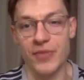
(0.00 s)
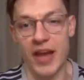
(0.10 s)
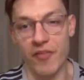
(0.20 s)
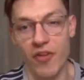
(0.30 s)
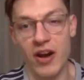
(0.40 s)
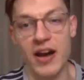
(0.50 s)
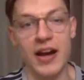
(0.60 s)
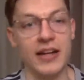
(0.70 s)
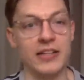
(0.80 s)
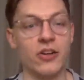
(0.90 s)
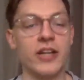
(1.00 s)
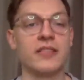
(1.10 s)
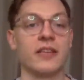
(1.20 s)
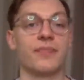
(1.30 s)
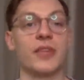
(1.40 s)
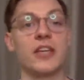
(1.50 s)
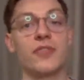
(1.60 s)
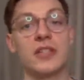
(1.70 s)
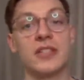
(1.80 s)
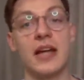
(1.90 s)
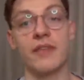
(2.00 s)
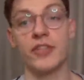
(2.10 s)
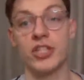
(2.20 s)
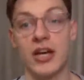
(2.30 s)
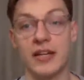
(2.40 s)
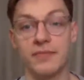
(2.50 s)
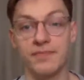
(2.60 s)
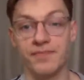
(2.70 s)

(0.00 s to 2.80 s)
Hervorragend. Leute, ich würde sagen, wir starten